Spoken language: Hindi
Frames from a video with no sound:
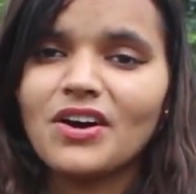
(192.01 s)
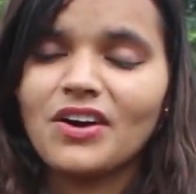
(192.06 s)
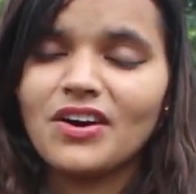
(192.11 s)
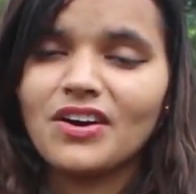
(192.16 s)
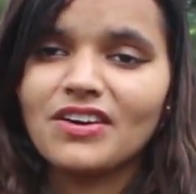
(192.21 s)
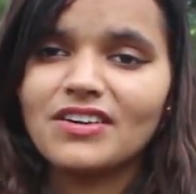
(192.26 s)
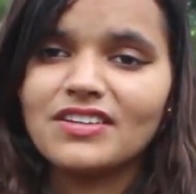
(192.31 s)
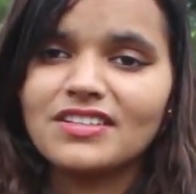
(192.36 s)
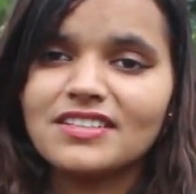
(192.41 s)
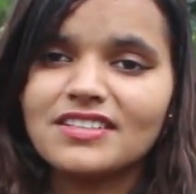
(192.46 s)

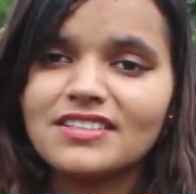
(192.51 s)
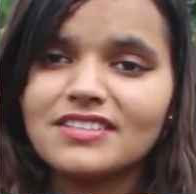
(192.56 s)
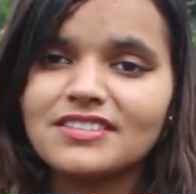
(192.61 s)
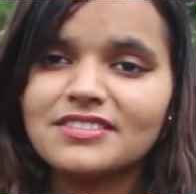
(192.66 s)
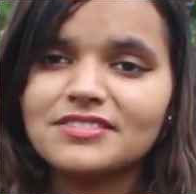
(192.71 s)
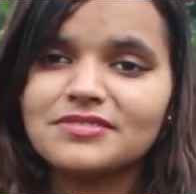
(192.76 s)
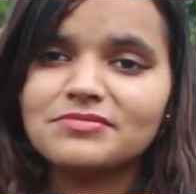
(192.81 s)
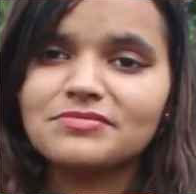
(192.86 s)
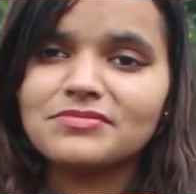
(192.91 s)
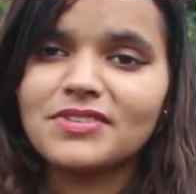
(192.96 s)
और
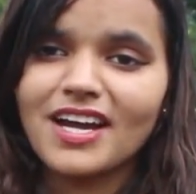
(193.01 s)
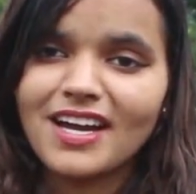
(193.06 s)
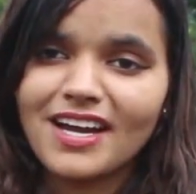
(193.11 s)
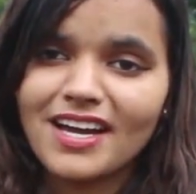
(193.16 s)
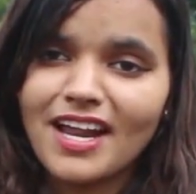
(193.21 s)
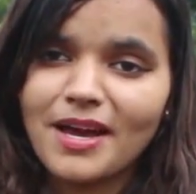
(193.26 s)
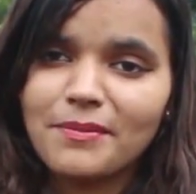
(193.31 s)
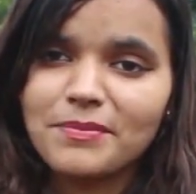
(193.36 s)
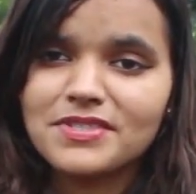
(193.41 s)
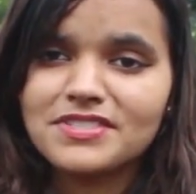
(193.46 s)

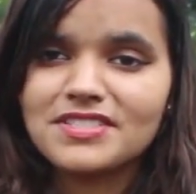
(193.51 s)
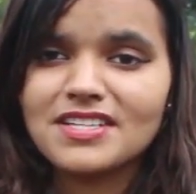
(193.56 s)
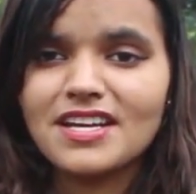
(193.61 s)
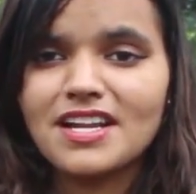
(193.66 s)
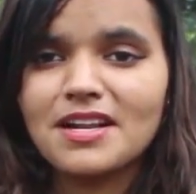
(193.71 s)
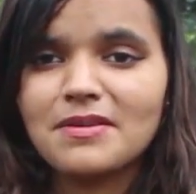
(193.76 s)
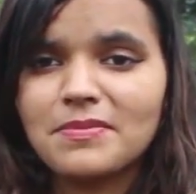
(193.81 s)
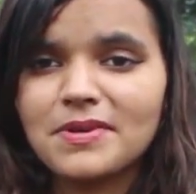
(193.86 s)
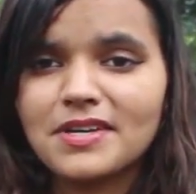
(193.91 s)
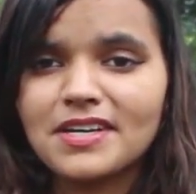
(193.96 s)
अगर आप इस
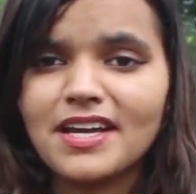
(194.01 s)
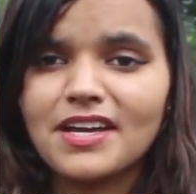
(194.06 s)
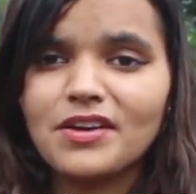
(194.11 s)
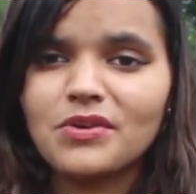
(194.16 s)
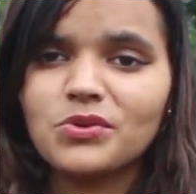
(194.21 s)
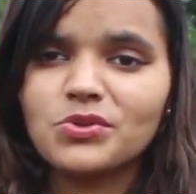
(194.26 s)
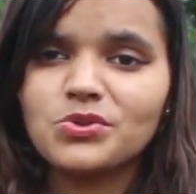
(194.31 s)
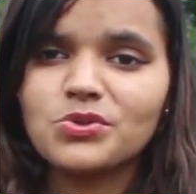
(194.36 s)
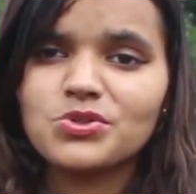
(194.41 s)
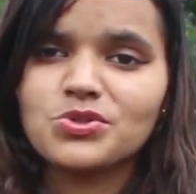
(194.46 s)
चैनल पर नए
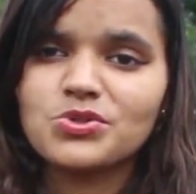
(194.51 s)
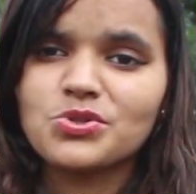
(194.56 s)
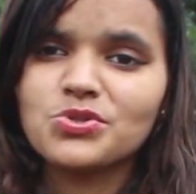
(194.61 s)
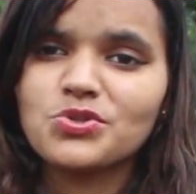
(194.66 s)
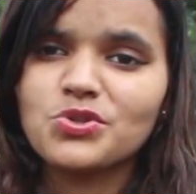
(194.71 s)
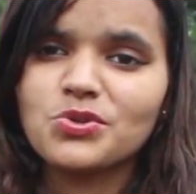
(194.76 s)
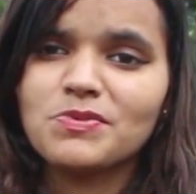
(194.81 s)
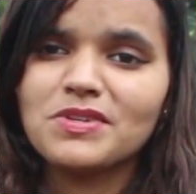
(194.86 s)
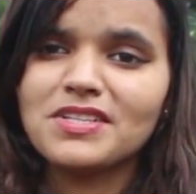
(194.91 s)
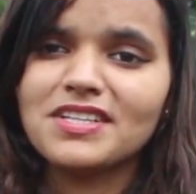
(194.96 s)
हो दोस्तों
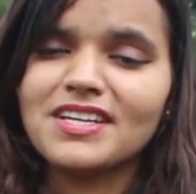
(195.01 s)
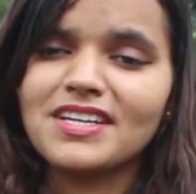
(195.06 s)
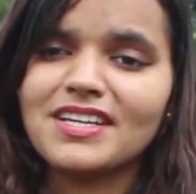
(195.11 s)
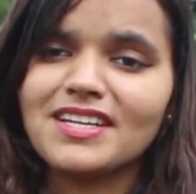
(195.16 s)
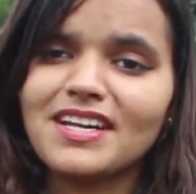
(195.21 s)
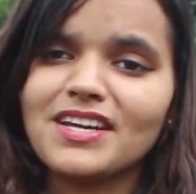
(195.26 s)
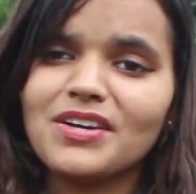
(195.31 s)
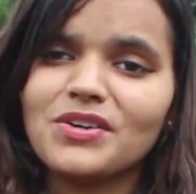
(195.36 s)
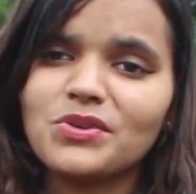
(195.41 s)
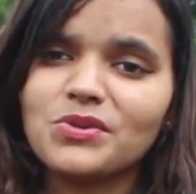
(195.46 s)
जो भी
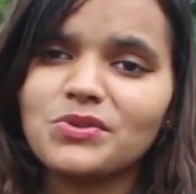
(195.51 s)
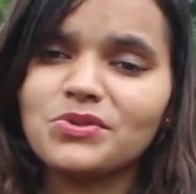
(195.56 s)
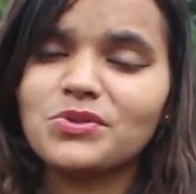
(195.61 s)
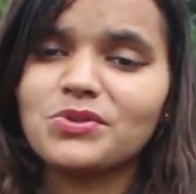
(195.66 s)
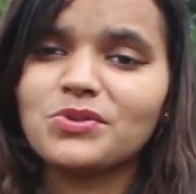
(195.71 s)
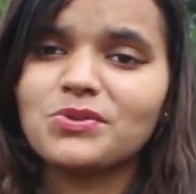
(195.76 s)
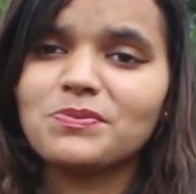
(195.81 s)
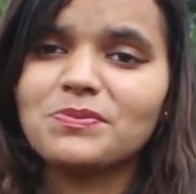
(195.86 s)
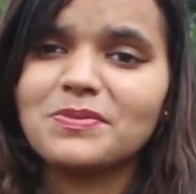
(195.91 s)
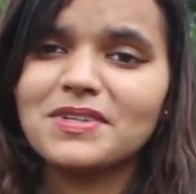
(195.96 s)
देख रहे हो
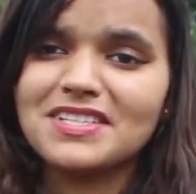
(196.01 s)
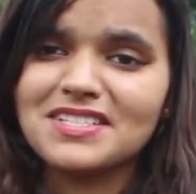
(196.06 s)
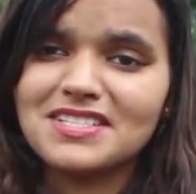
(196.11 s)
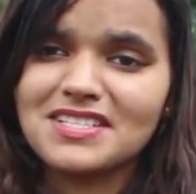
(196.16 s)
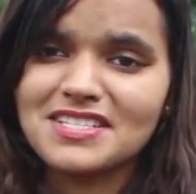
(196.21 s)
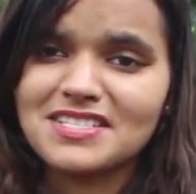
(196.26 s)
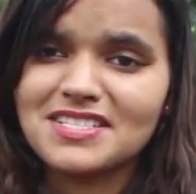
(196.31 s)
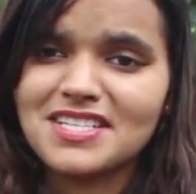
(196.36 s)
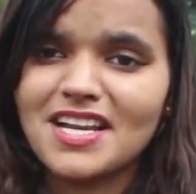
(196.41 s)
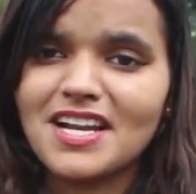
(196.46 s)
तो प्लीज़
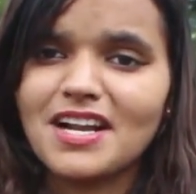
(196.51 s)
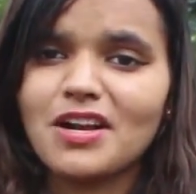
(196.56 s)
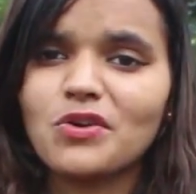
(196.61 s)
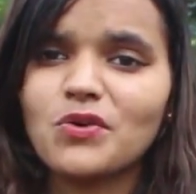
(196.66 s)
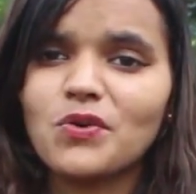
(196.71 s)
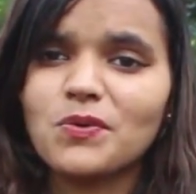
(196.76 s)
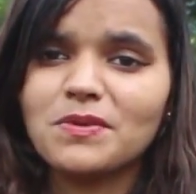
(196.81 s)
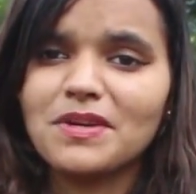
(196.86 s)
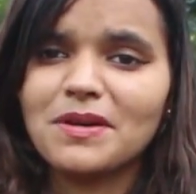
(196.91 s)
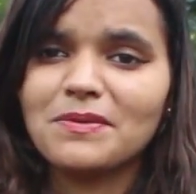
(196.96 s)
इस चैनल
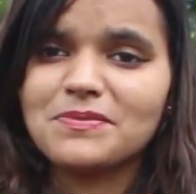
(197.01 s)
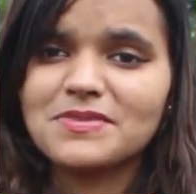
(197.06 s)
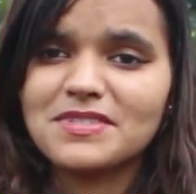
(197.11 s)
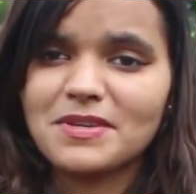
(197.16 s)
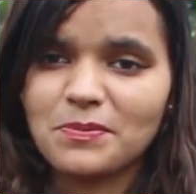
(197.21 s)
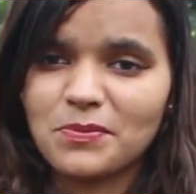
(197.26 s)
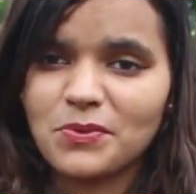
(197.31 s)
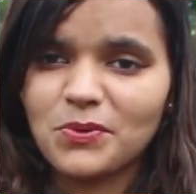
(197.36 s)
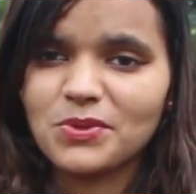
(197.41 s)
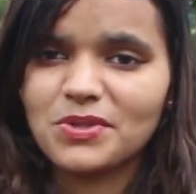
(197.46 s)
को भी आप
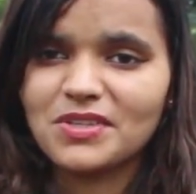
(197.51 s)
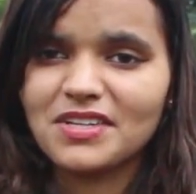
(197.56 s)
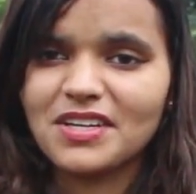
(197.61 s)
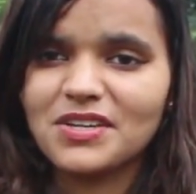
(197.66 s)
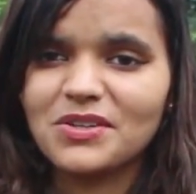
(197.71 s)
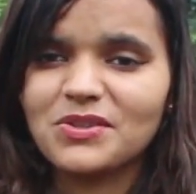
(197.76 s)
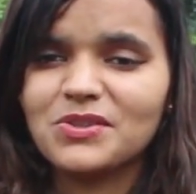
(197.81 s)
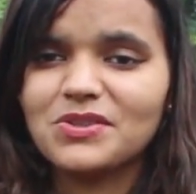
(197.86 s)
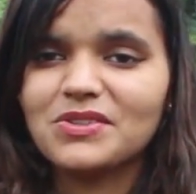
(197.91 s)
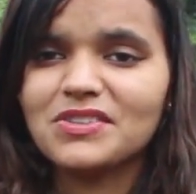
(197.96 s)
सपोर्ट
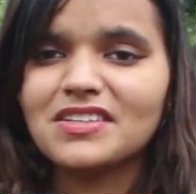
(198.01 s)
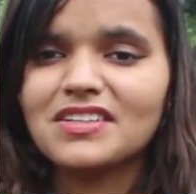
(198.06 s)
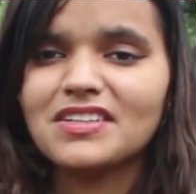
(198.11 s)
करो